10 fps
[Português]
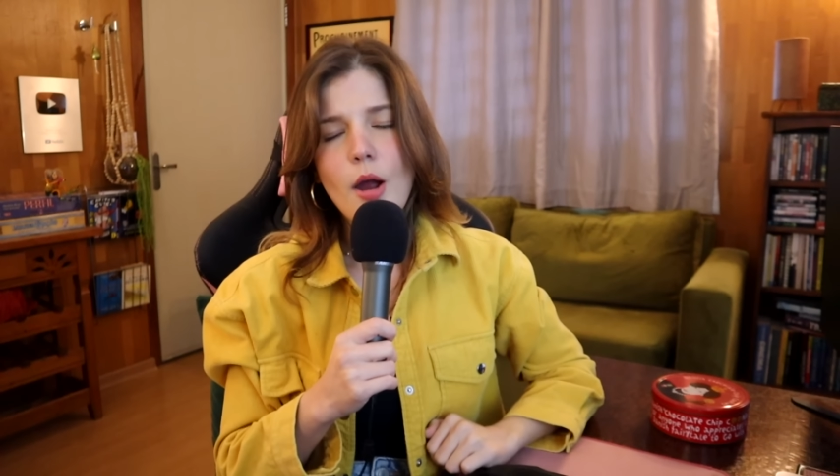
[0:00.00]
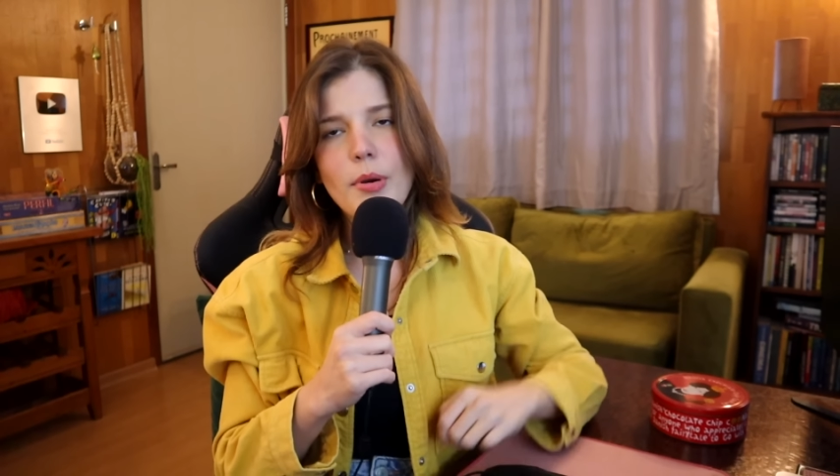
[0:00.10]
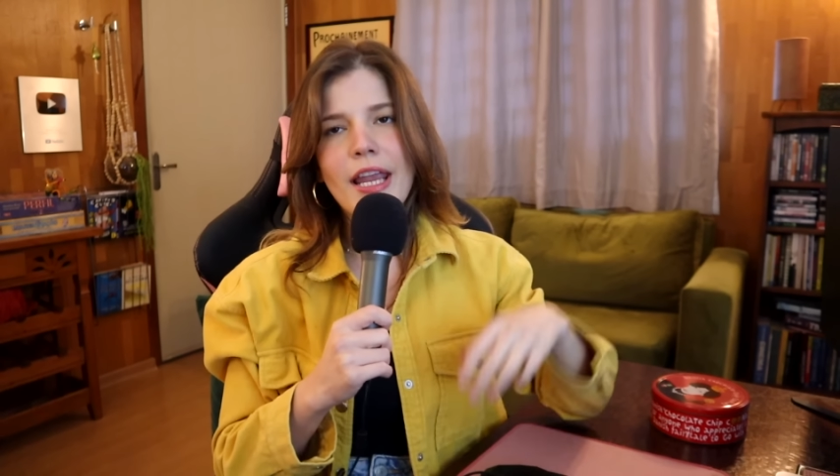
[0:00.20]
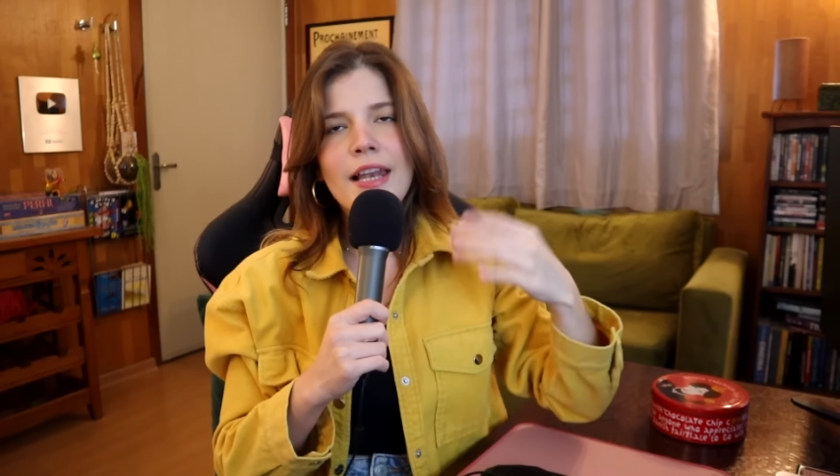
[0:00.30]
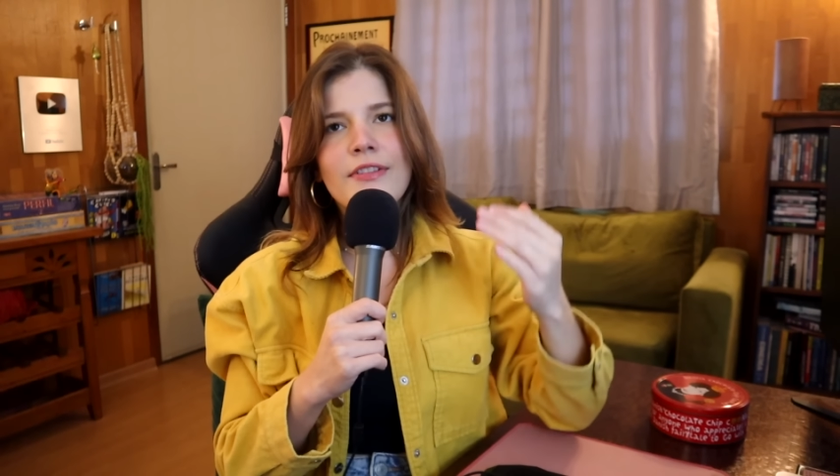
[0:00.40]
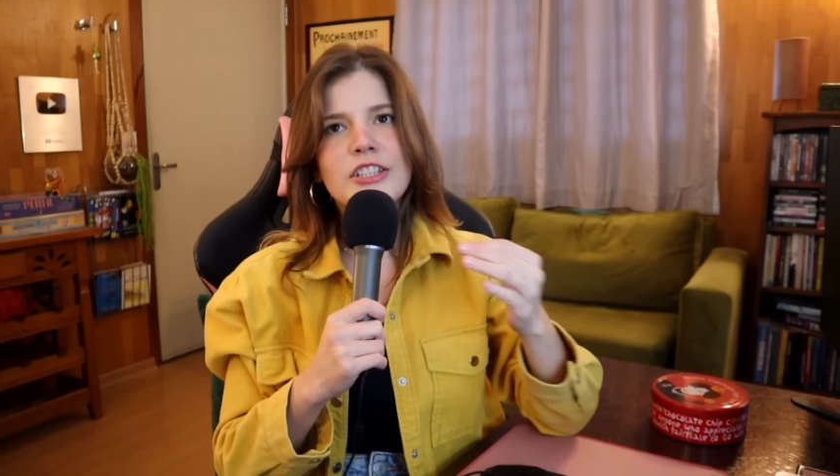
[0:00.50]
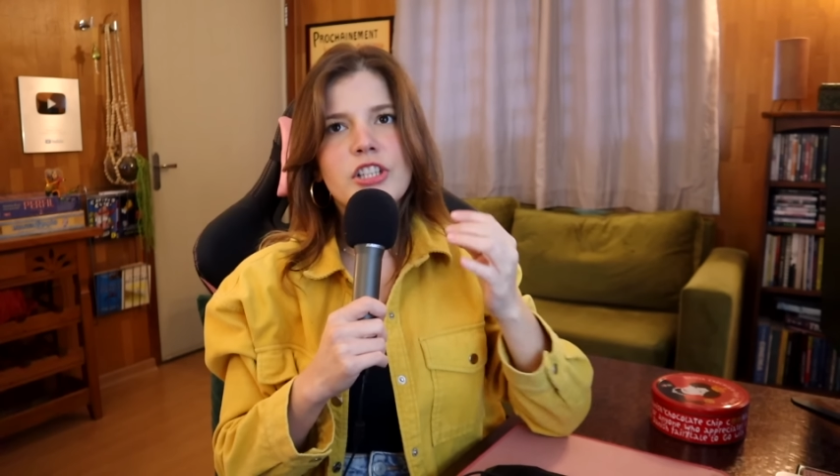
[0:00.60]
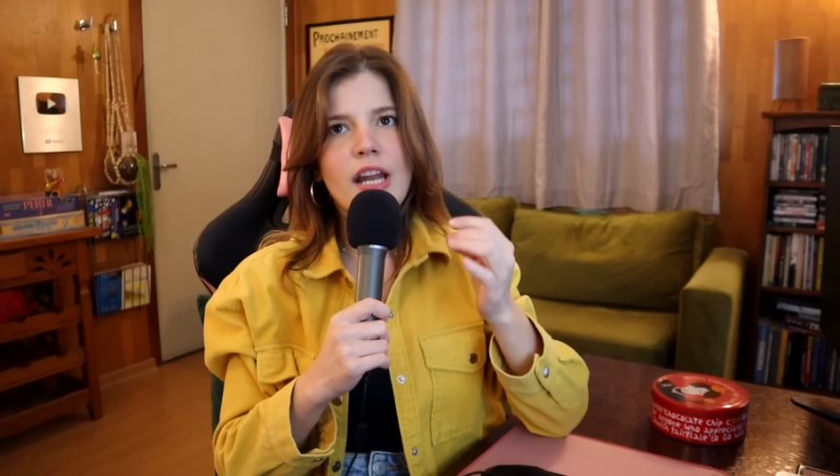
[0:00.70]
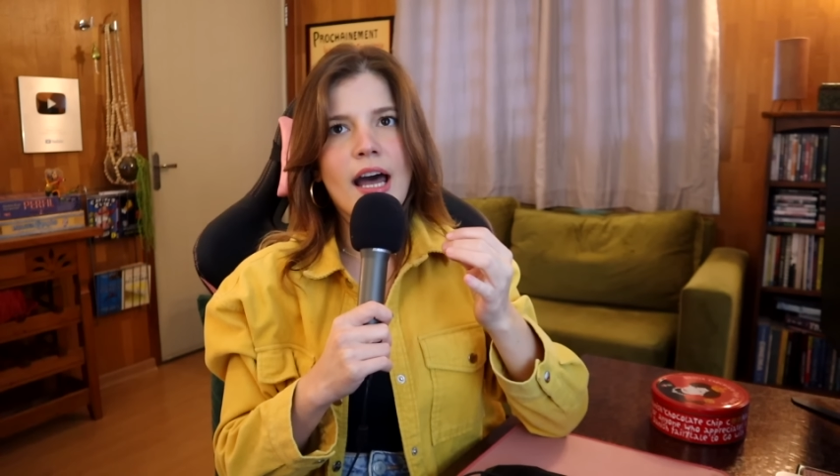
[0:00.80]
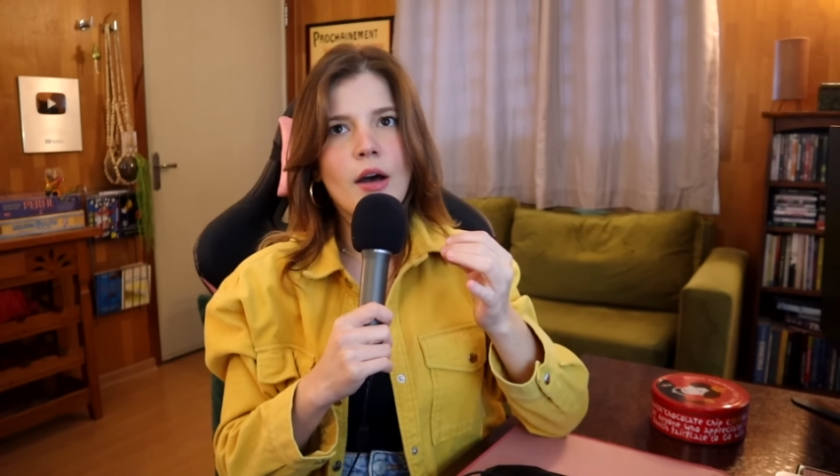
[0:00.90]
Por que ele vai
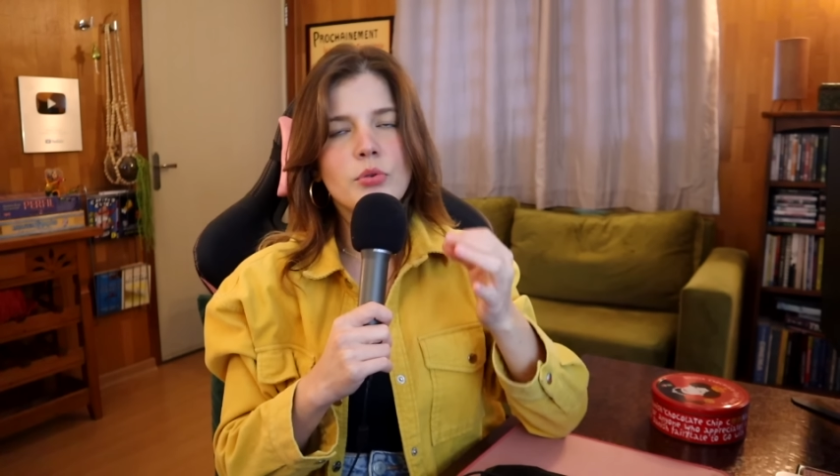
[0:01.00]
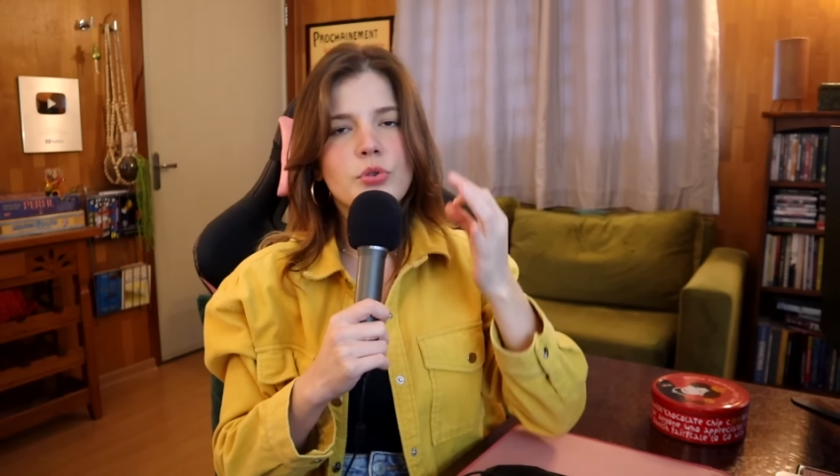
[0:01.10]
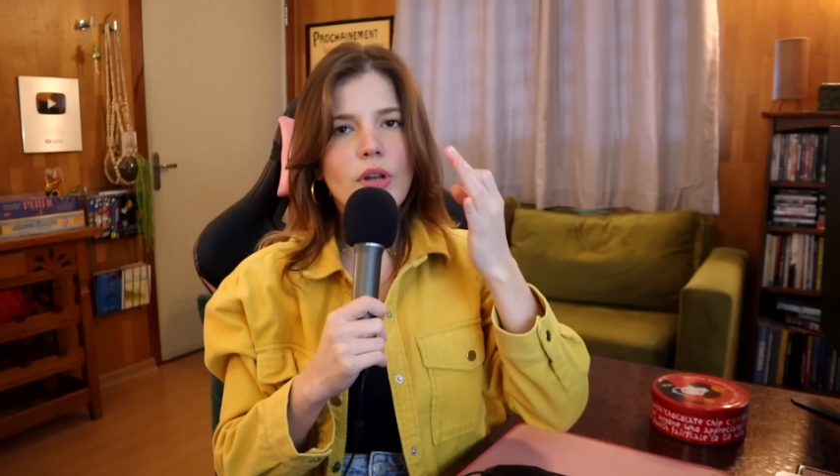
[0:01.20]
tirar os